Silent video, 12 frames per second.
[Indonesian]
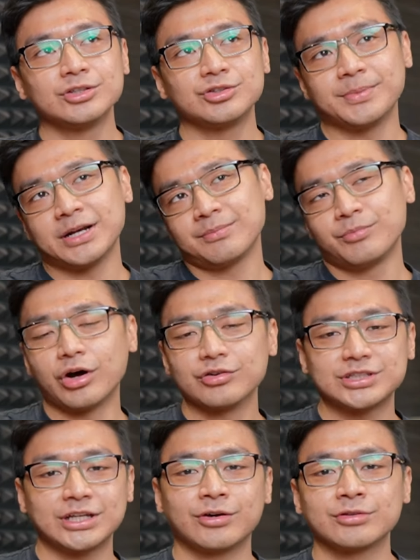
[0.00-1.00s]
cuman
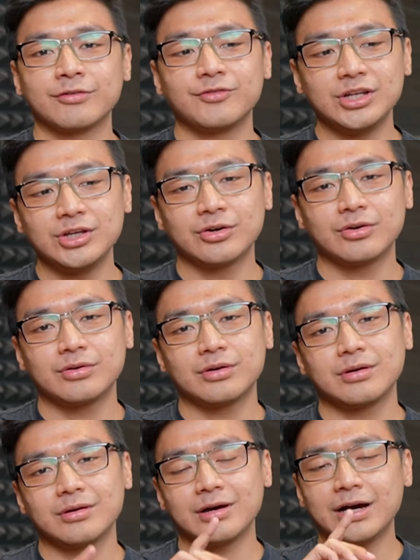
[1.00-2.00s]
browsing nonton video,
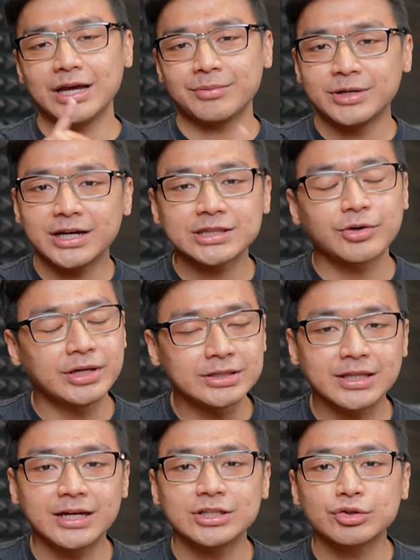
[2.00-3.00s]
AMD atau
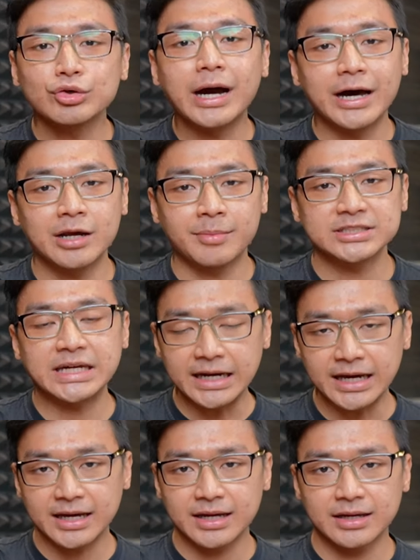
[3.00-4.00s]
Intel itu nggak ada
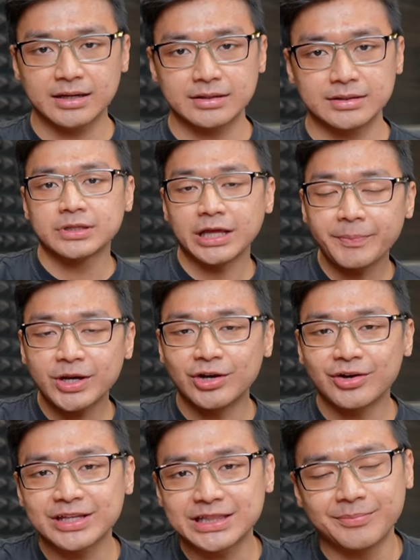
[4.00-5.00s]
masalah. Tapi
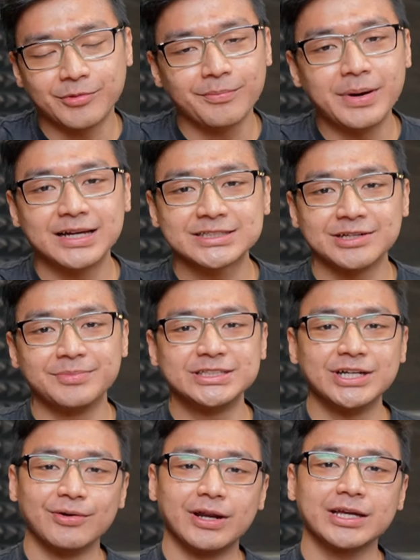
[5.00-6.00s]
kalau kita mau bahas lebih
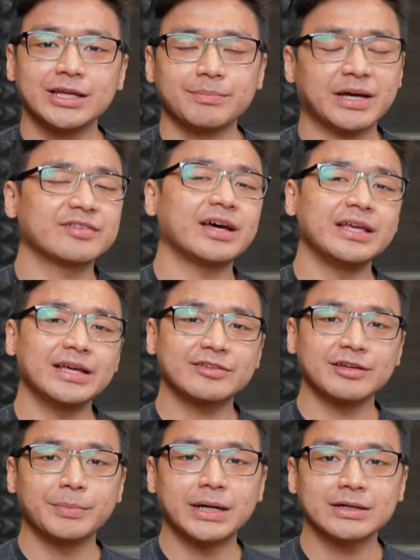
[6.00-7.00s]
jauh lagi, masa iya
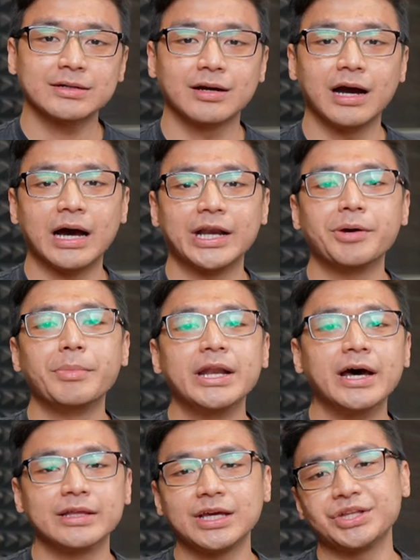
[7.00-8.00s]
sih bang, nggak ada
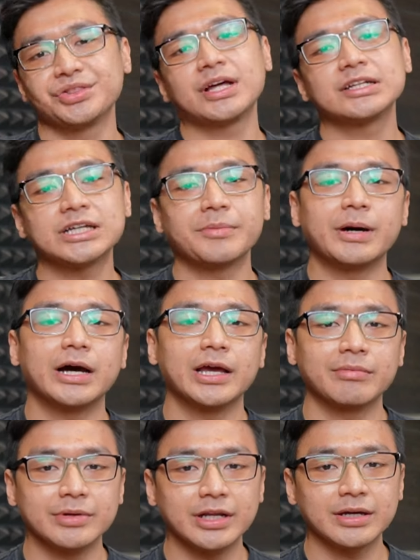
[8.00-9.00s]
bedanya Intel sama
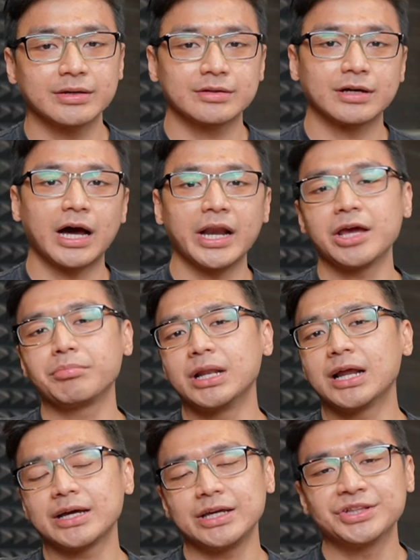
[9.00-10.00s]
AMD. Ada yang
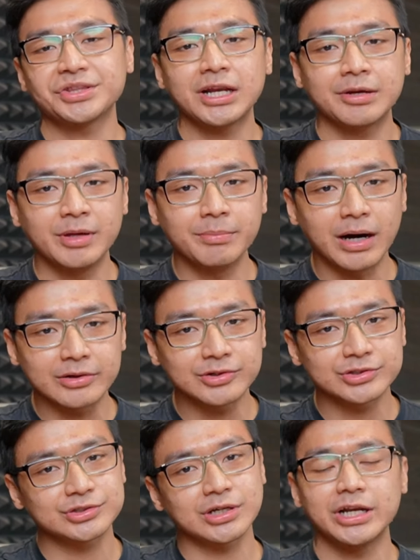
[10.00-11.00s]
bilang Intel lebih
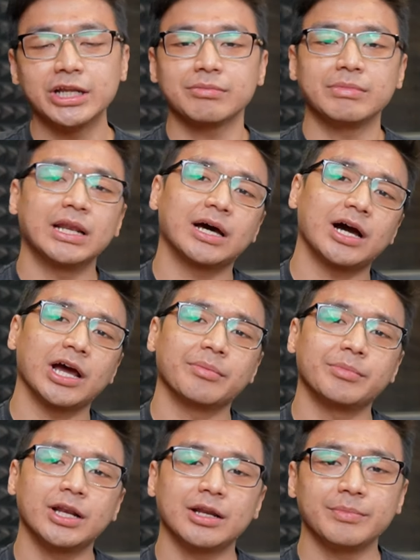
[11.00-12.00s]
bagus, ada yang bilang
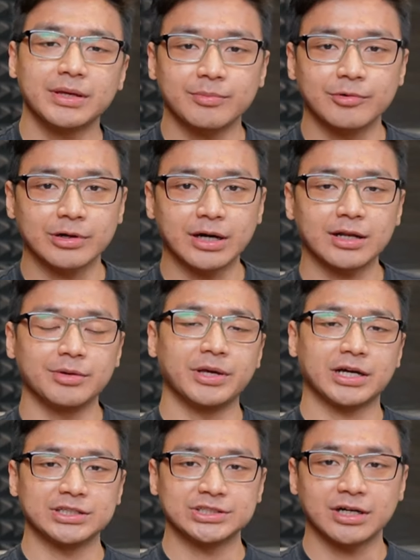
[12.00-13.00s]
AMD lebih murah,
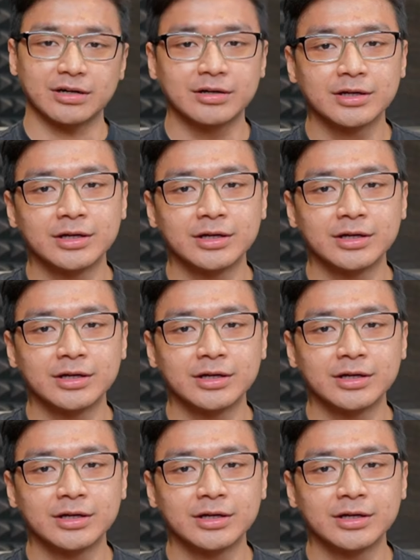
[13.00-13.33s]
lebih kencang,